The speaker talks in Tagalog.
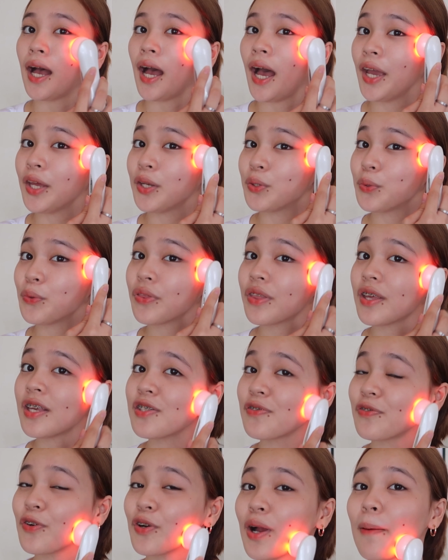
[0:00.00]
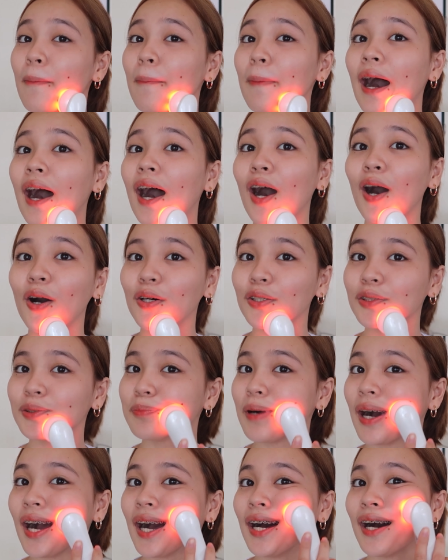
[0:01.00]
I do this for about
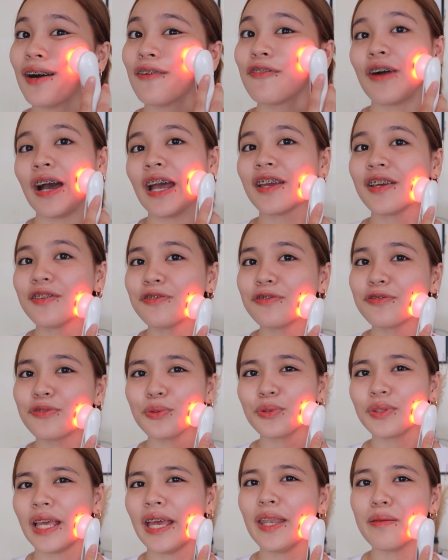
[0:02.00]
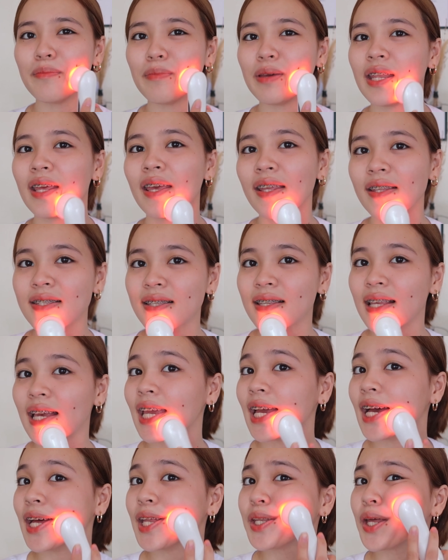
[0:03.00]
mga 5 to 10 minutes.
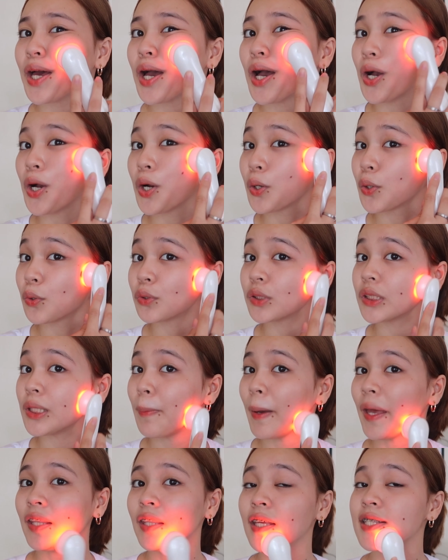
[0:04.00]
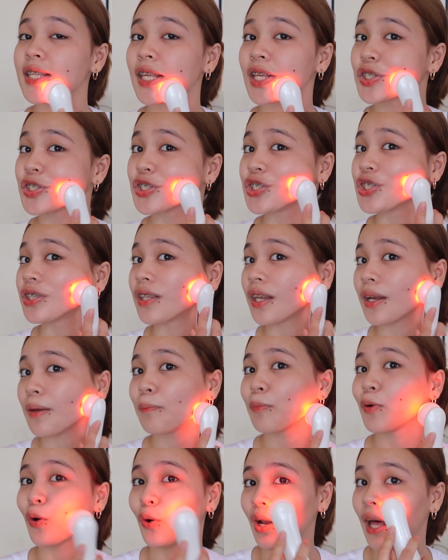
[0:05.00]
Ayan. Kung depende sa
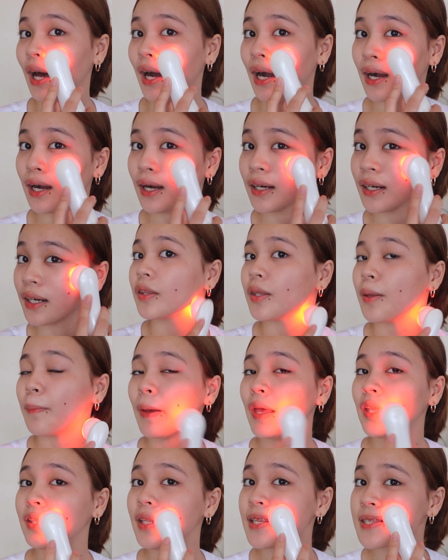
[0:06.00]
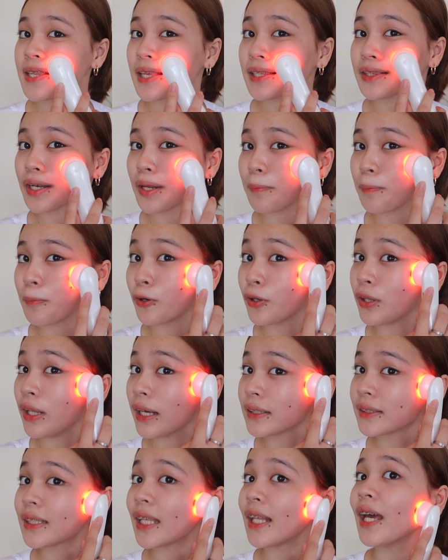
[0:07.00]
trip ko lang. Depende sa trip ko
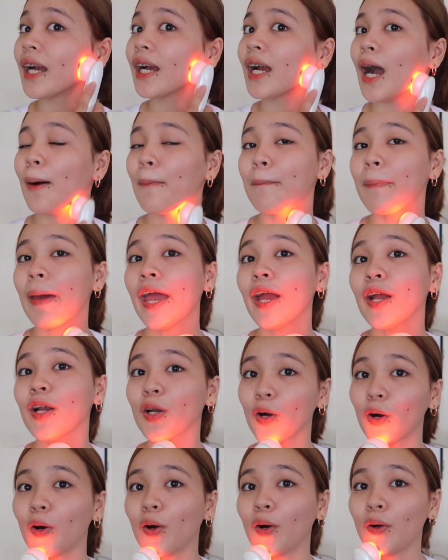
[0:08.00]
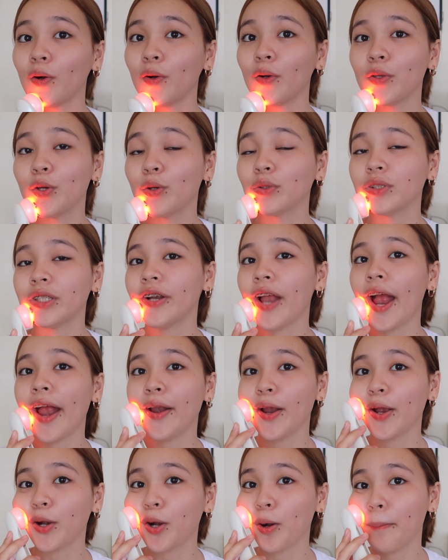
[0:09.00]
lang talaga. Pero, yung
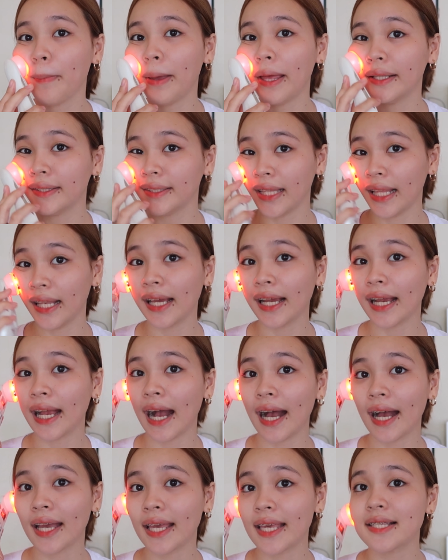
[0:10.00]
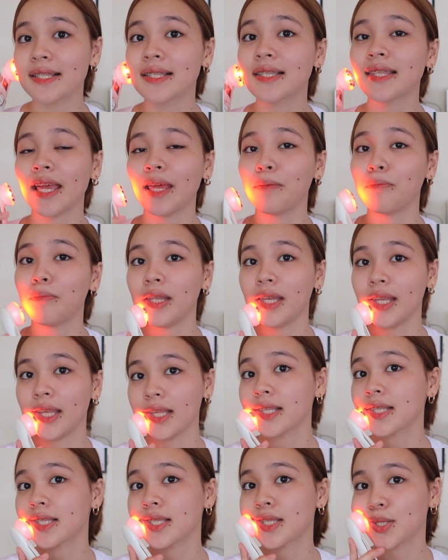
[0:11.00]
nire-recommend talaga is 10
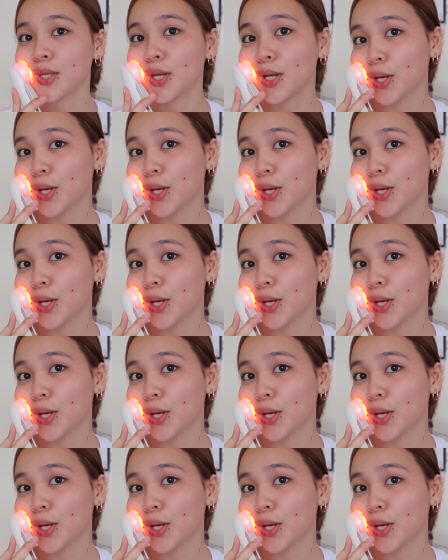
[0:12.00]
minutes.